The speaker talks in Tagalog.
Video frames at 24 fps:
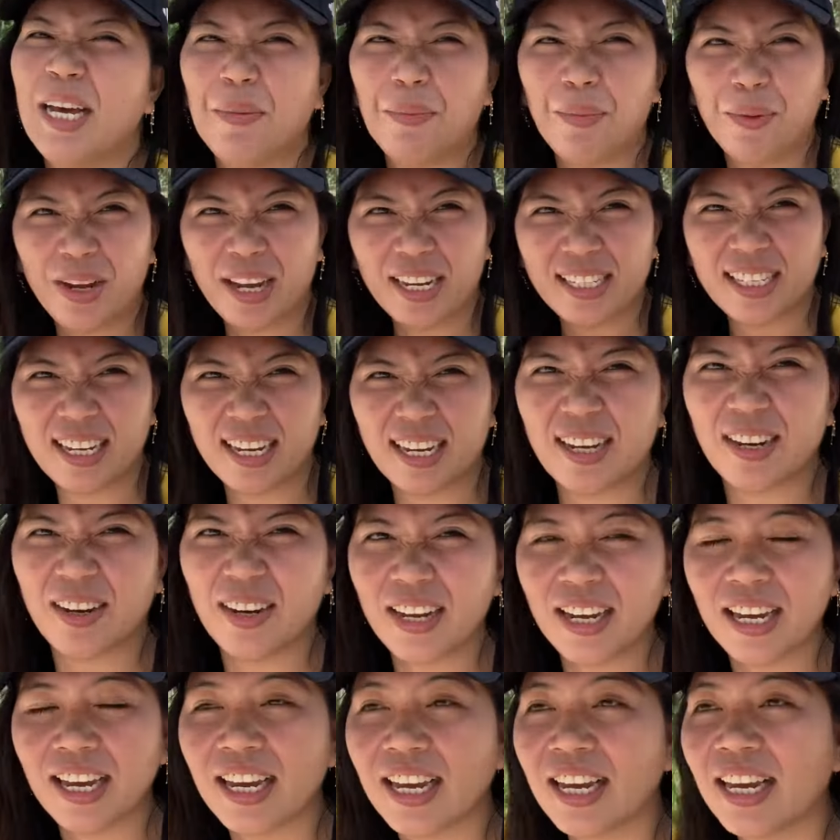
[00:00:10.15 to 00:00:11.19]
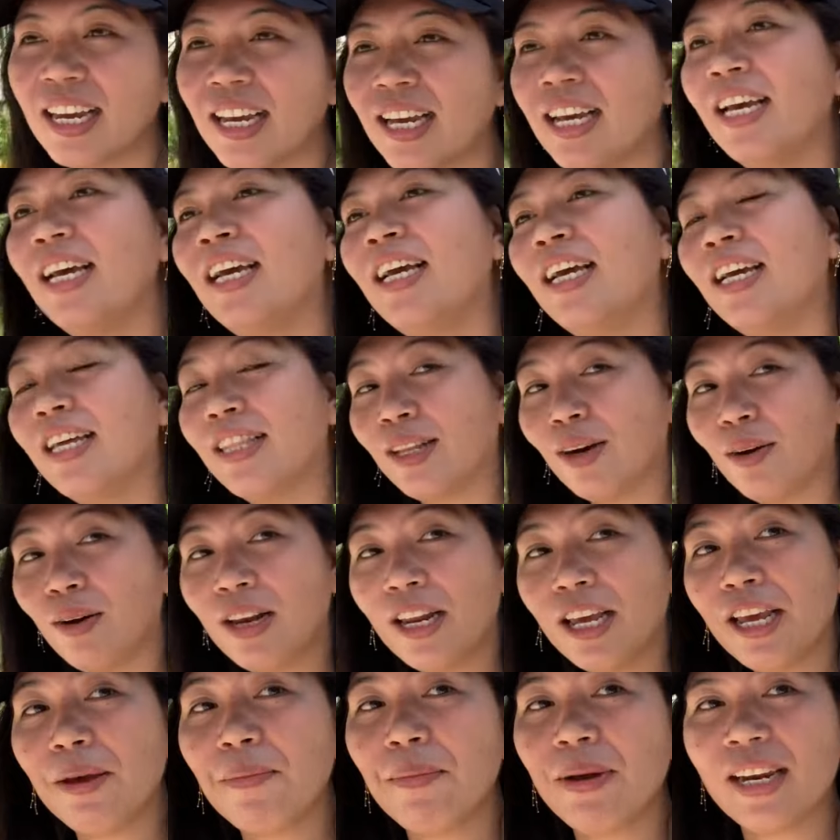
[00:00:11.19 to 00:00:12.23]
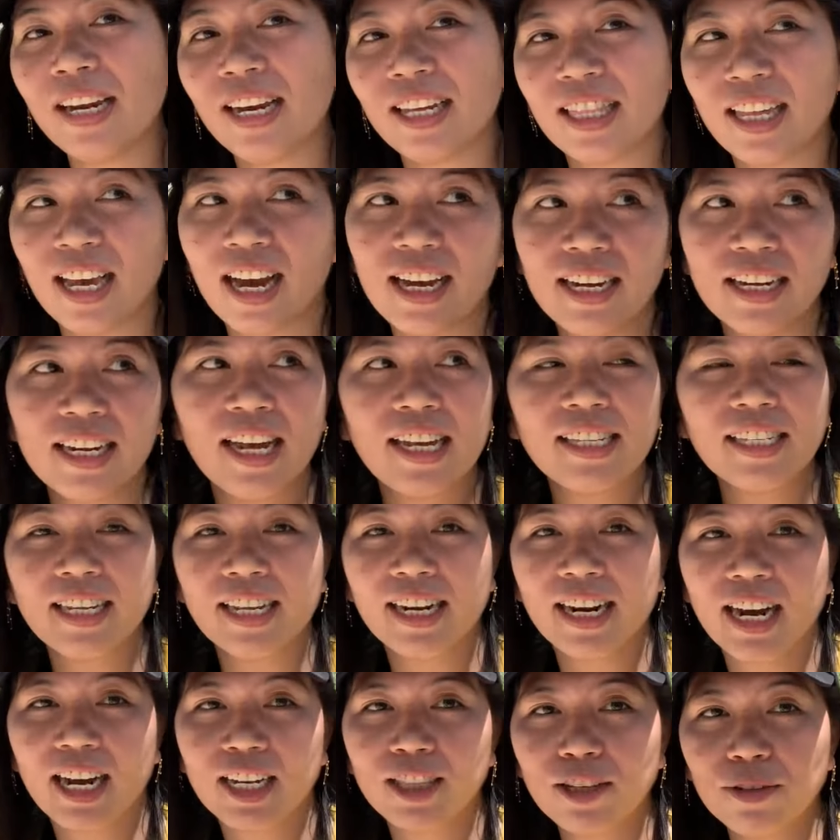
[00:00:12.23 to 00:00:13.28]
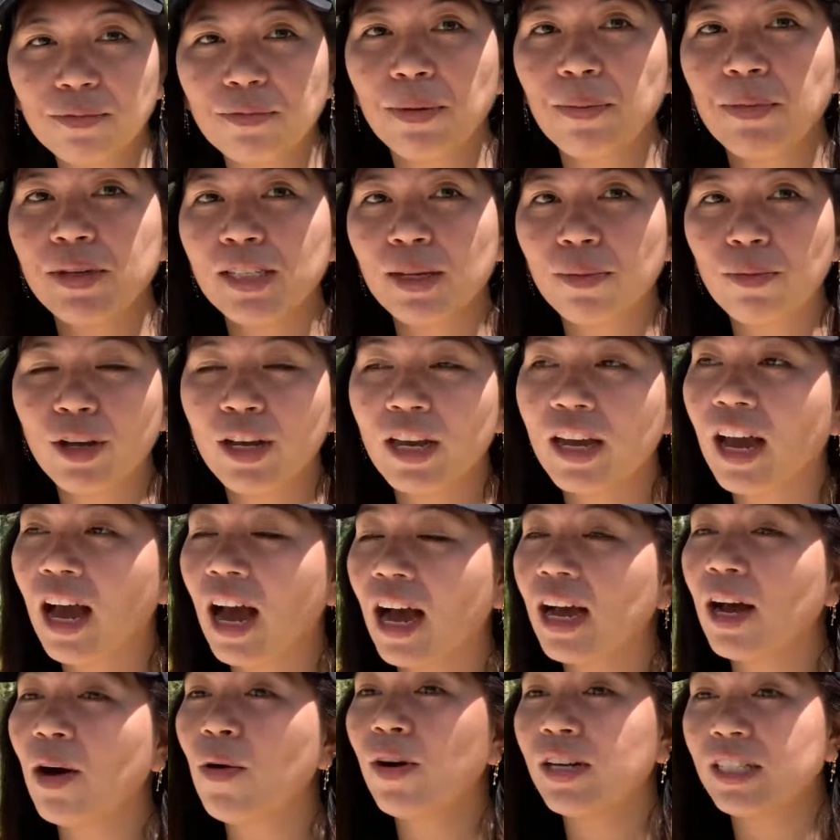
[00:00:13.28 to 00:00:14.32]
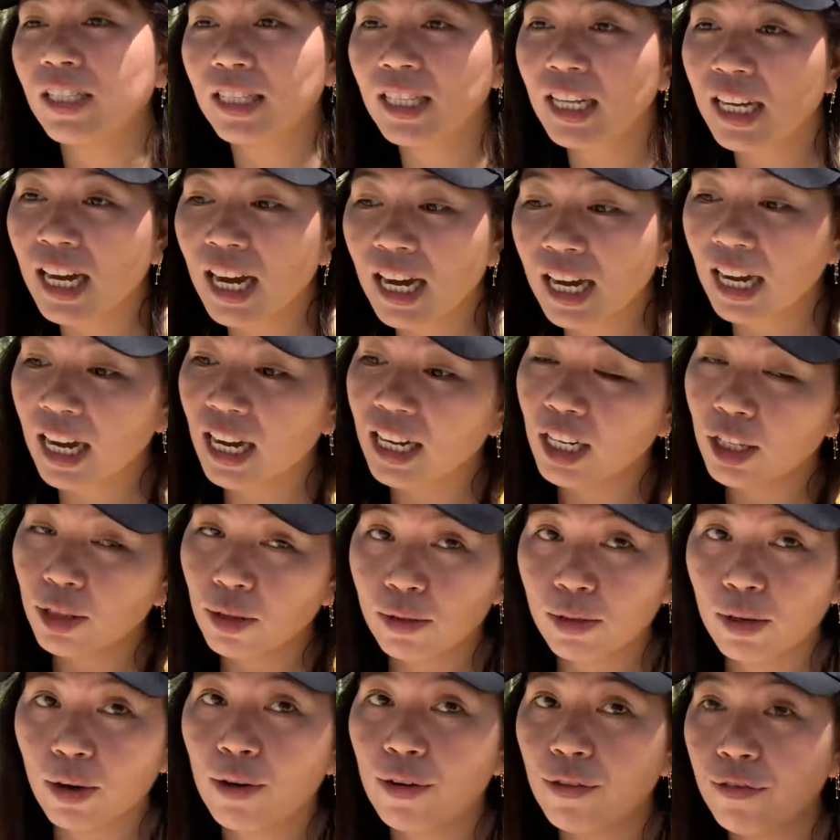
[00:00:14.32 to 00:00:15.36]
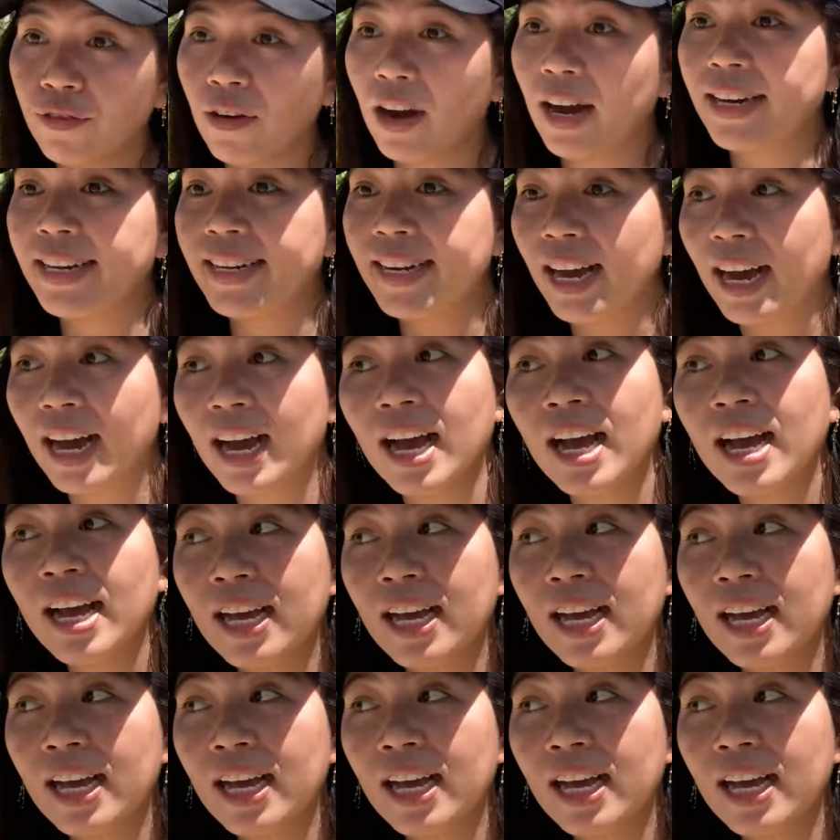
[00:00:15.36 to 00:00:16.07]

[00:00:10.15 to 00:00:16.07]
Puyag sad kay. Eh. Oh, oh no. Okay, guys, kay hatad pa mi sa may agaw nga sa tiganggang dito sa Corvada.